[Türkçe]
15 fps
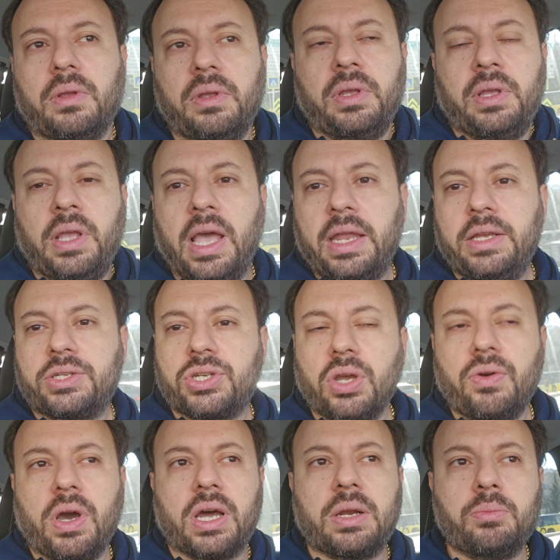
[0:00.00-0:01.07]
Ee, yani
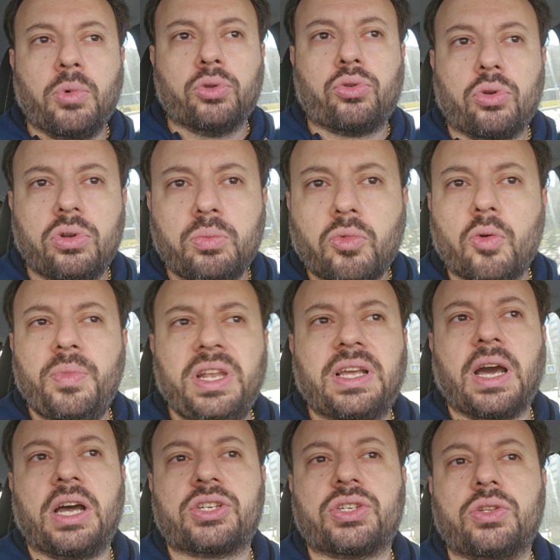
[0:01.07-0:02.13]
Jaguar'ın motorunu mobil
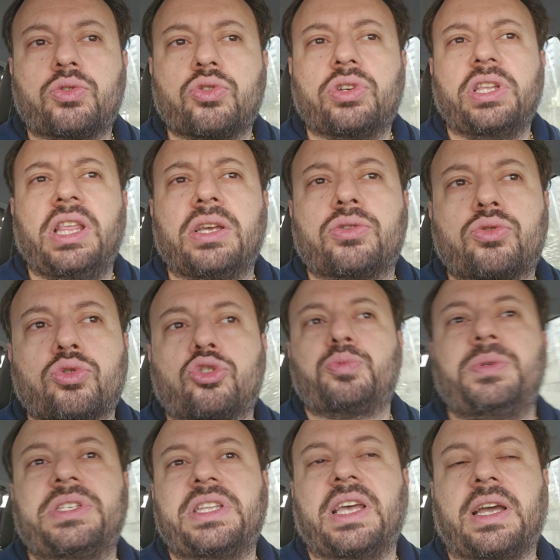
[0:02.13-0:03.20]
karşıladı. Çünkü dedi ki suç
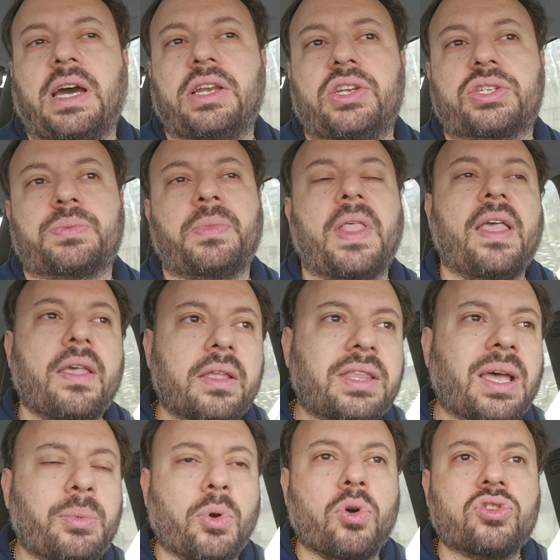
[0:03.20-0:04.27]
bizde kardeşim.
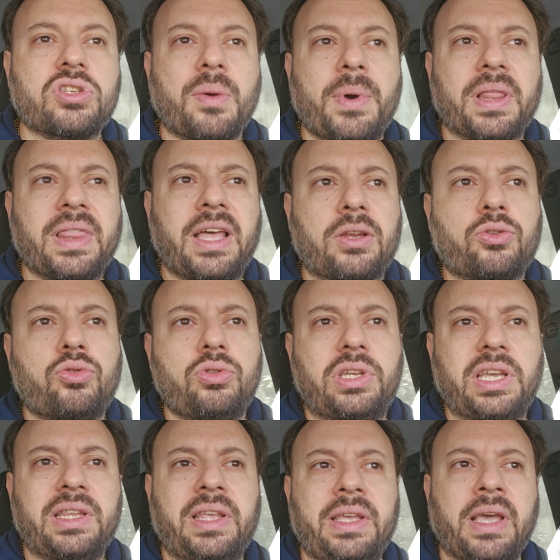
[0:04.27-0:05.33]
Tabi o zamanlar
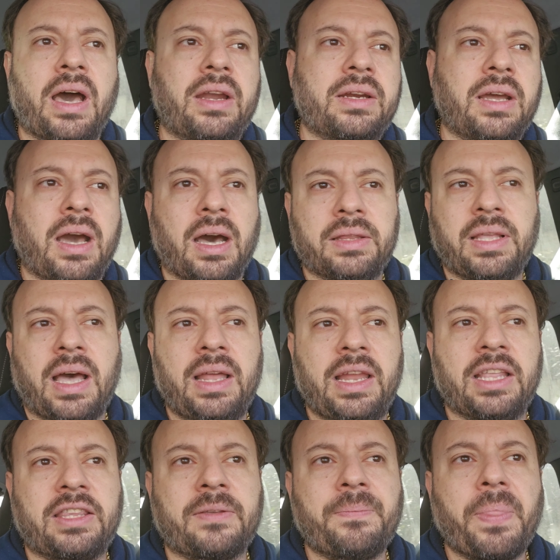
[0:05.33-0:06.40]
Türkiye'de yargı,
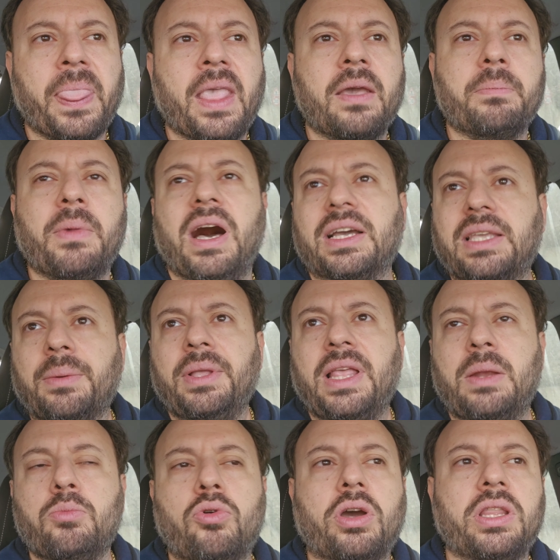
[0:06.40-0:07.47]
adalet,
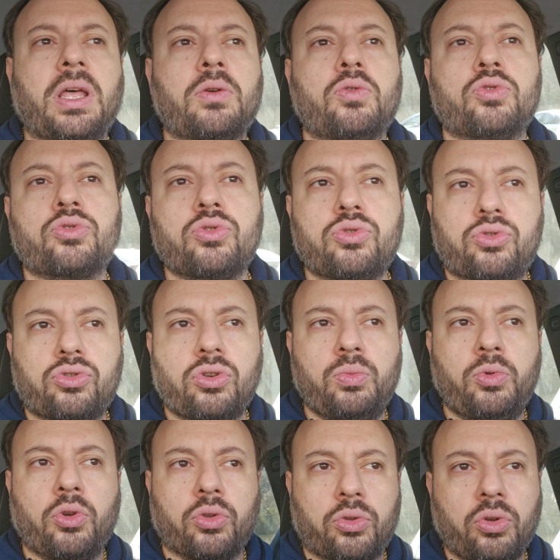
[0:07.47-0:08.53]
mahkemeler bu kadar uzun
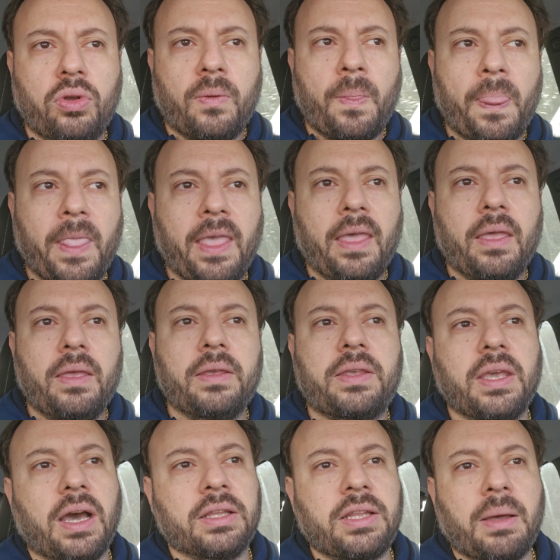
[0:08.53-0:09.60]
sürmüyordu.
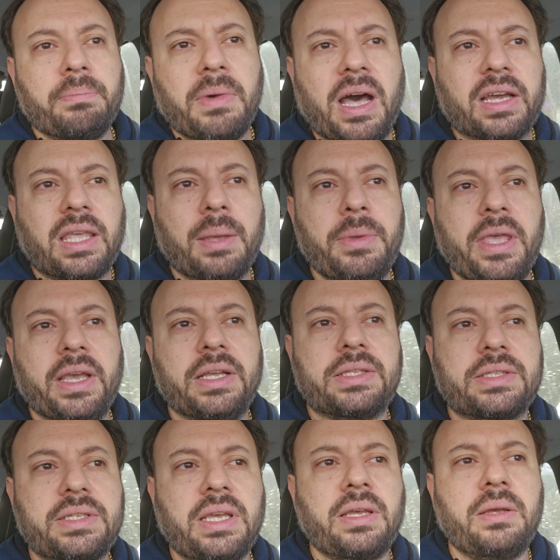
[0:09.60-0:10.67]
İki adam mahkemeye
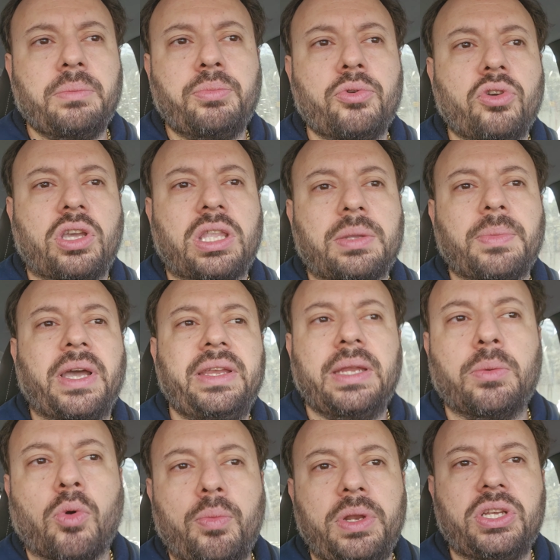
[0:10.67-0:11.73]
gitse büyük ihtimal yine
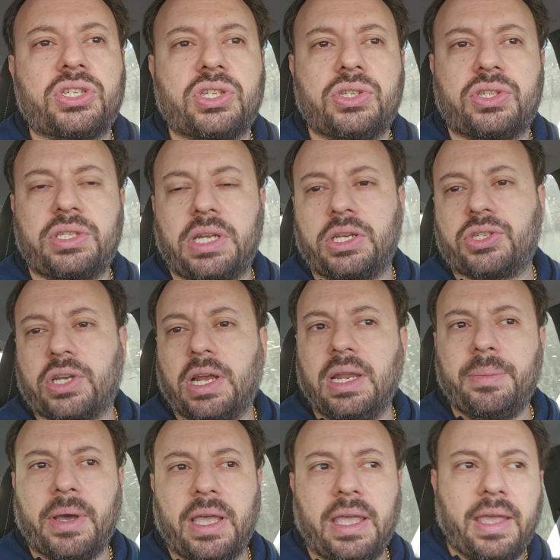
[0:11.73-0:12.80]
mobil işin içine çıkardı
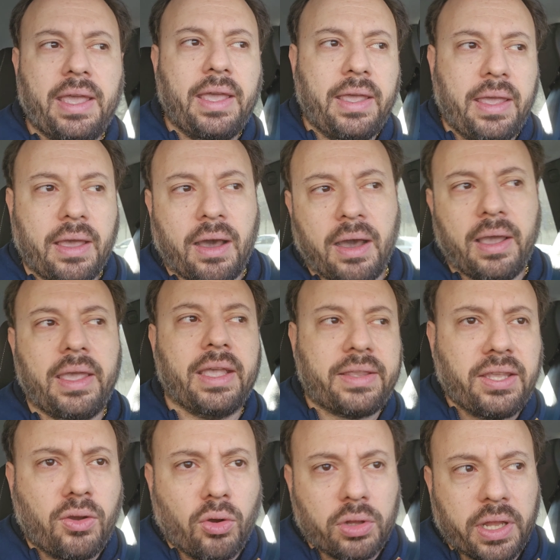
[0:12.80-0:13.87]
ama e,
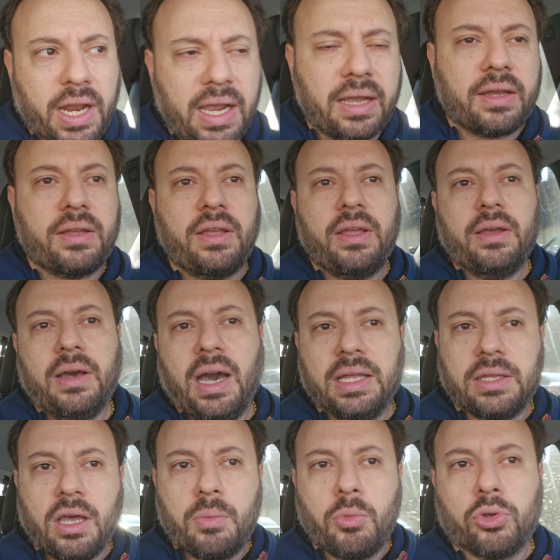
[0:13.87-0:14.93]
etik olarak
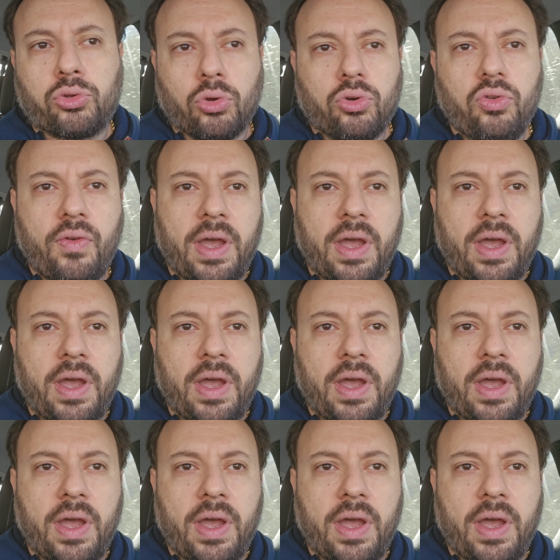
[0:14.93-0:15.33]
adama motorunu